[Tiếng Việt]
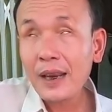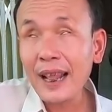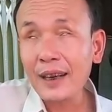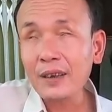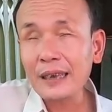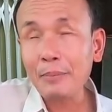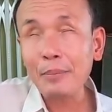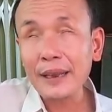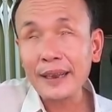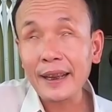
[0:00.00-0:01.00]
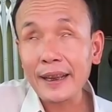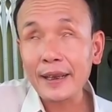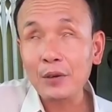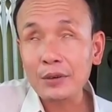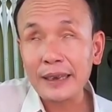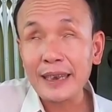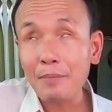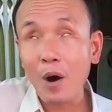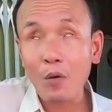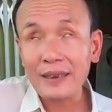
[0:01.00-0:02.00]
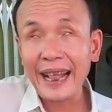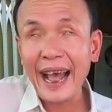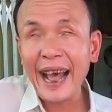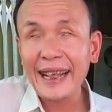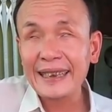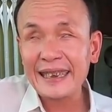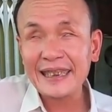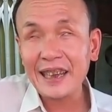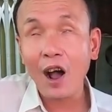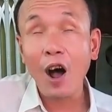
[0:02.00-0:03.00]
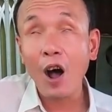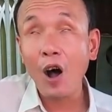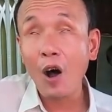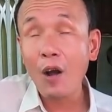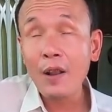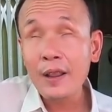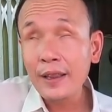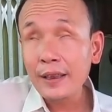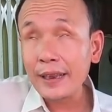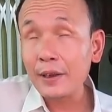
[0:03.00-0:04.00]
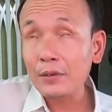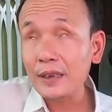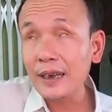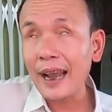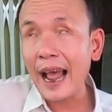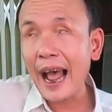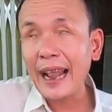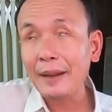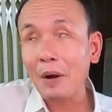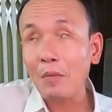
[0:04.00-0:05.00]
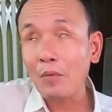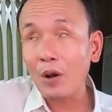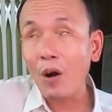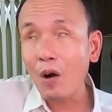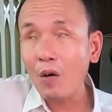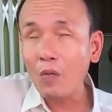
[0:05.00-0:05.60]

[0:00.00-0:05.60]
đất nước trăm miền kiều chỉ một giá sắc son kiều xứ lại bồng con